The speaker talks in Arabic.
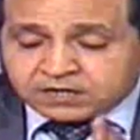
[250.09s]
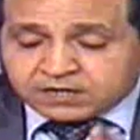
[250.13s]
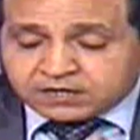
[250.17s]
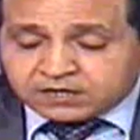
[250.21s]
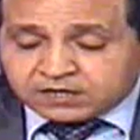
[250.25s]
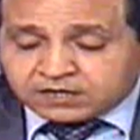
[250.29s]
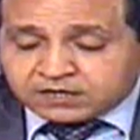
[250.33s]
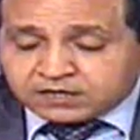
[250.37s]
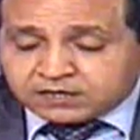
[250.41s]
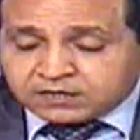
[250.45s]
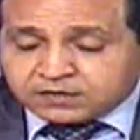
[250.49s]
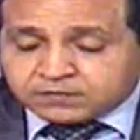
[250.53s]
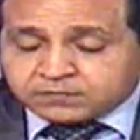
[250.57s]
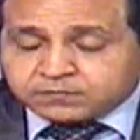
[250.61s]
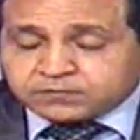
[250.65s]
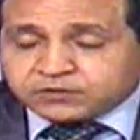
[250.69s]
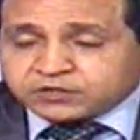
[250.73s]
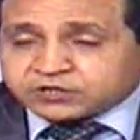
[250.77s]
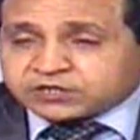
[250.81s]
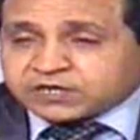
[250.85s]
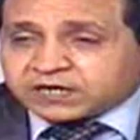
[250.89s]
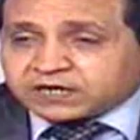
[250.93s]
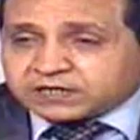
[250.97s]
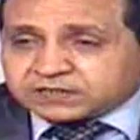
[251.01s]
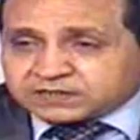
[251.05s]
آه،
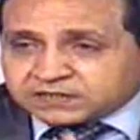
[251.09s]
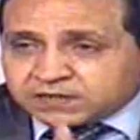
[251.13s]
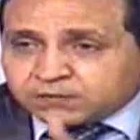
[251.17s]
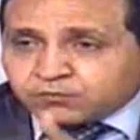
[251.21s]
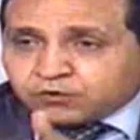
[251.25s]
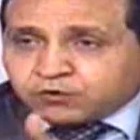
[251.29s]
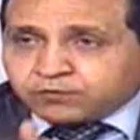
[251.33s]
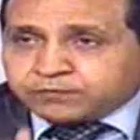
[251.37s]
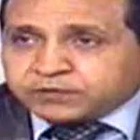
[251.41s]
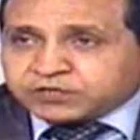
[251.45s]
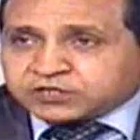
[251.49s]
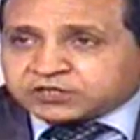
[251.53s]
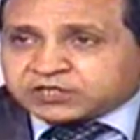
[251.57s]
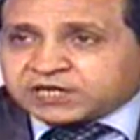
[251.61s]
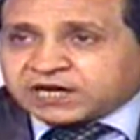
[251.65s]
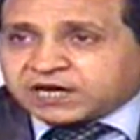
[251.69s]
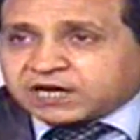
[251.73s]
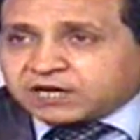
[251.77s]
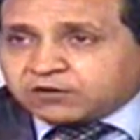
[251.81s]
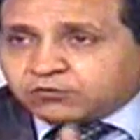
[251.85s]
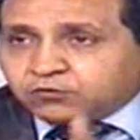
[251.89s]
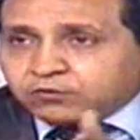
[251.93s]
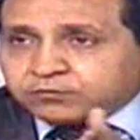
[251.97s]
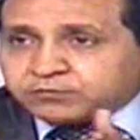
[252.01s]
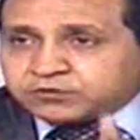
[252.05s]
بشكل زي ما هو
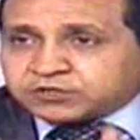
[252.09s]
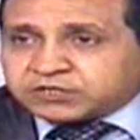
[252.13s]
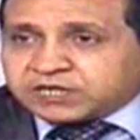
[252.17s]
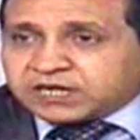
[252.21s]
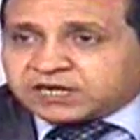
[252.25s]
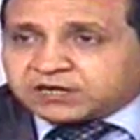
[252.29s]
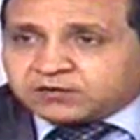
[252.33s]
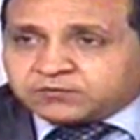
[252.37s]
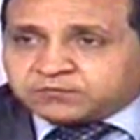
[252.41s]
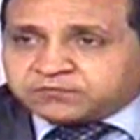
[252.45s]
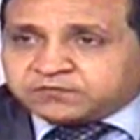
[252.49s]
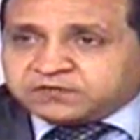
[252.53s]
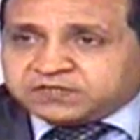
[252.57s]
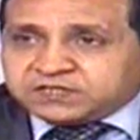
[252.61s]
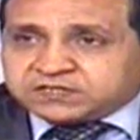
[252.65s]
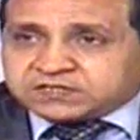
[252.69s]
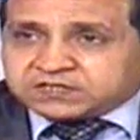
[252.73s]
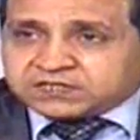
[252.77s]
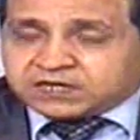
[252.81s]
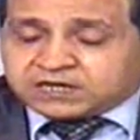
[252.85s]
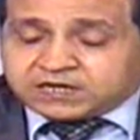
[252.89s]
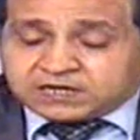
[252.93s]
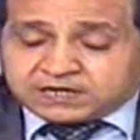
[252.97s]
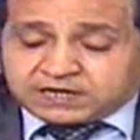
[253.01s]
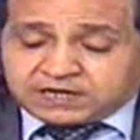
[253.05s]
بيشتغل وبشكل فيه
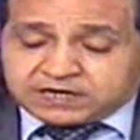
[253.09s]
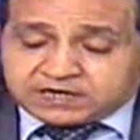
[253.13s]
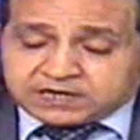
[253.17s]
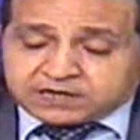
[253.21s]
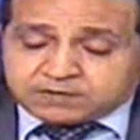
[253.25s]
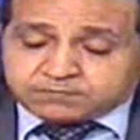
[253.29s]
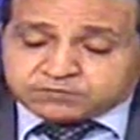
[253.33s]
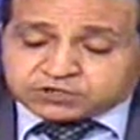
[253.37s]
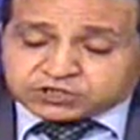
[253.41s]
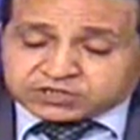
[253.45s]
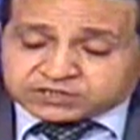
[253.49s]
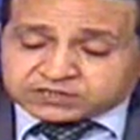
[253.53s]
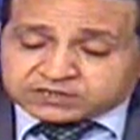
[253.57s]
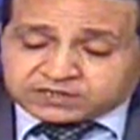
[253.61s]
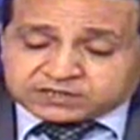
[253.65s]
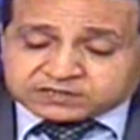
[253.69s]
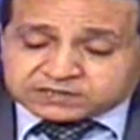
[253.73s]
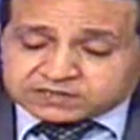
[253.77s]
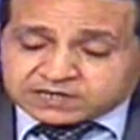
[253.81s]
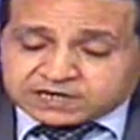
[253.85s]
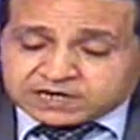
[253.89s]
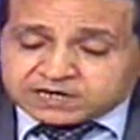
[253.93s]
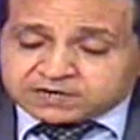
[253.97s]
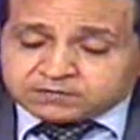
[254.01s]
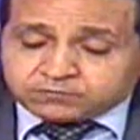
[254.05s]
ثقة الحقيقة مش
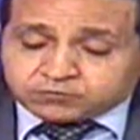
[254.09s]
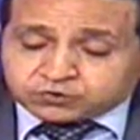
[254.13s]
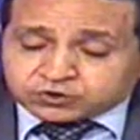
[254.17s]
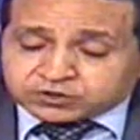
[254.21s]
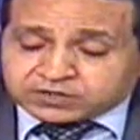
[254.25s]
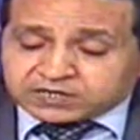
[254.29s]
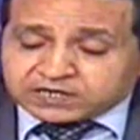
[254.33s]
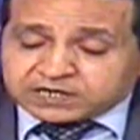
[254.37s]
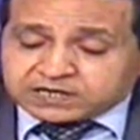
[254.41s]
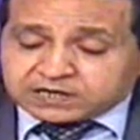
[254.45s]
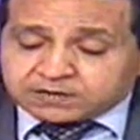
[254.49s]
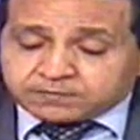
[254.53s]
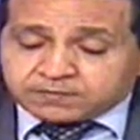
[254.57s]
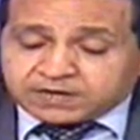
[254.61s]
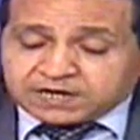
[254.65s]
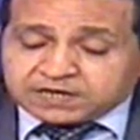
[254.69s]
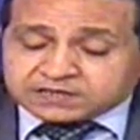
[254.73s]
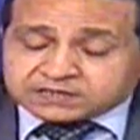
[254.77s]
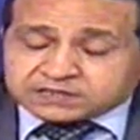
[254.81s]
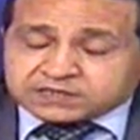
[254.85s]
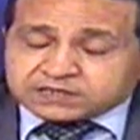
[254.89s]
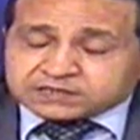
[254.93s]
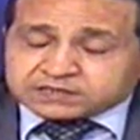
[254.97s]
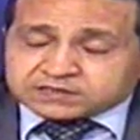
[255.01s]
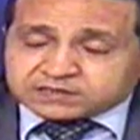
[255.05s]
هتحصل أي مشكلة لما
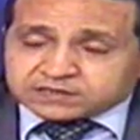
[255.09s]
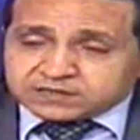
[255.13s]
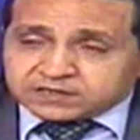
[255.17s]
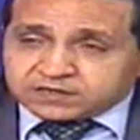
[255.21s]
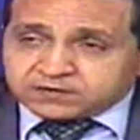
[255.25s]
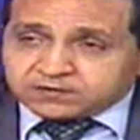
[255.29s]
حصلت